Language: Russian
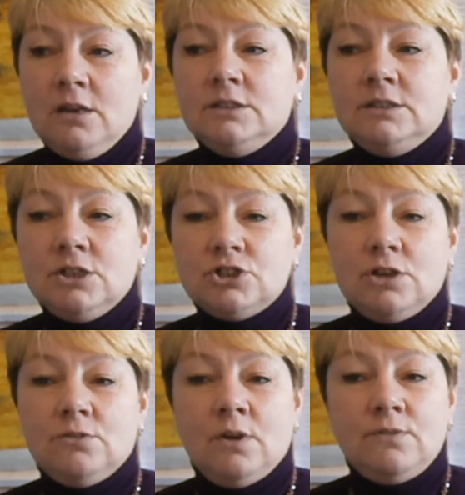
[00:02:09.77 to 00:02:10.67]

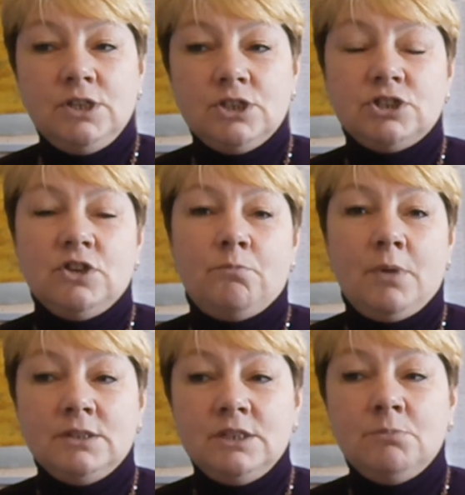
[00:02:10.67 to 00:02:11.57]
Даже во внешних
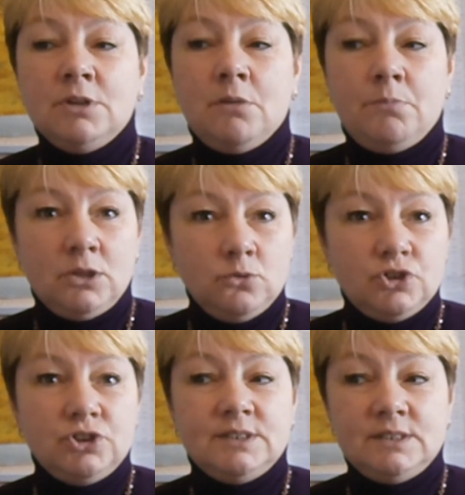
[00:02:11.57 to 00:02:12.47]
вполне
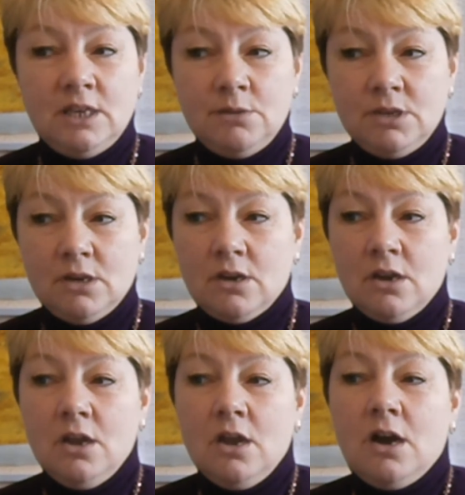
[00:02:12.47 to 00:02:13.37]
благополучных семьях
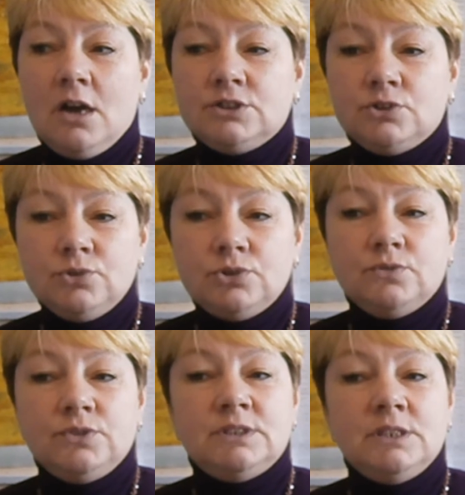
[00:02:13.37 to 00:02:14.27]

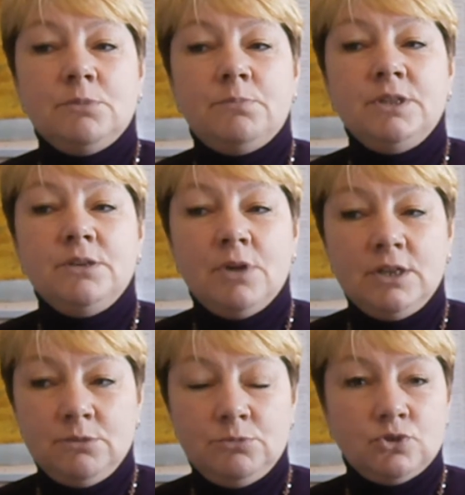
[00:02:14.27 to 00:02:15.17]
отсутствует
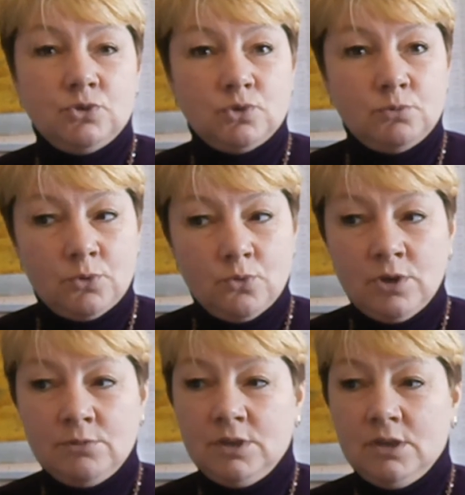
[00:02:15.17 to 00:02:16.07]
взаимопонимание между
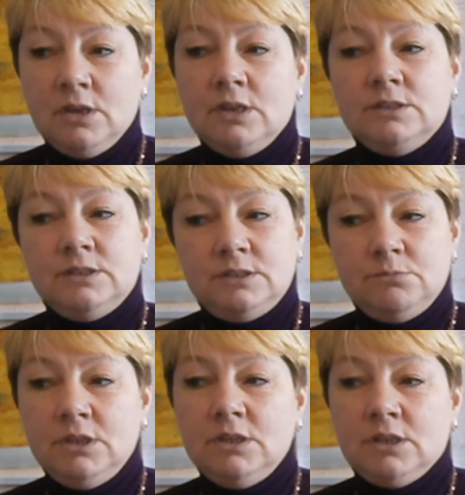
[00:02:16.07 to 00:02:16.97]
супругами,
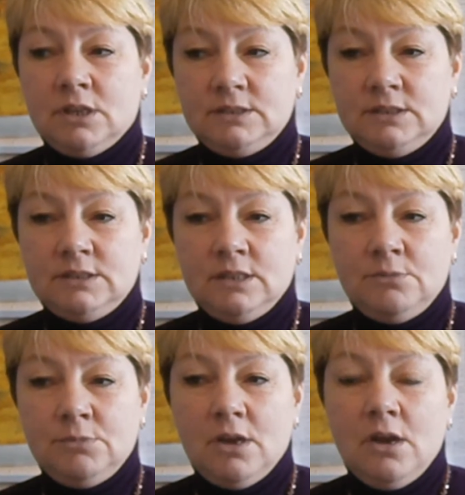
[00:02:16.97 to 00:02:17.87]
детьми и родителями.